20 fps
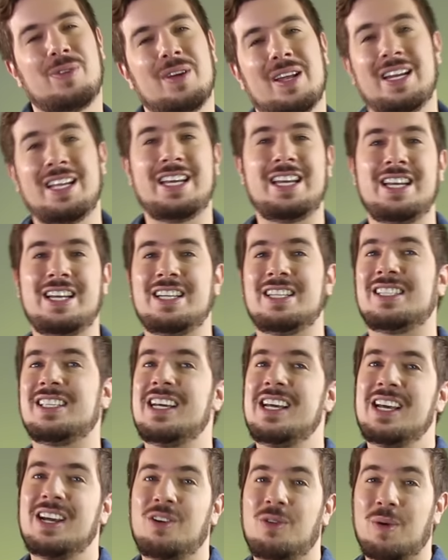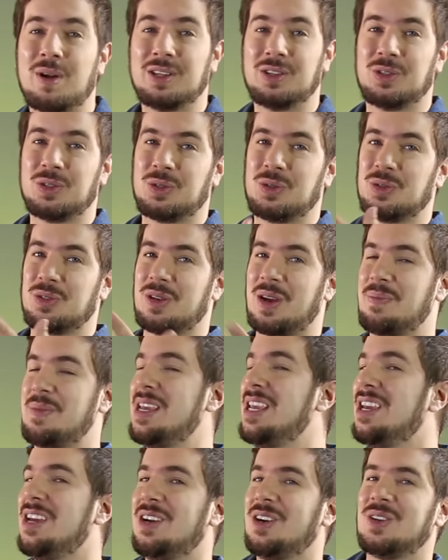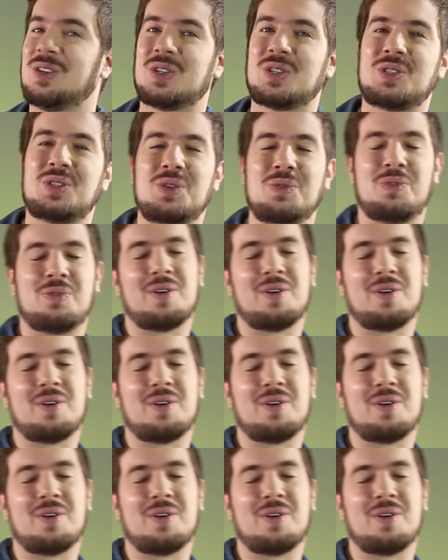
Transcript: feliz, cuando tus amigos, tu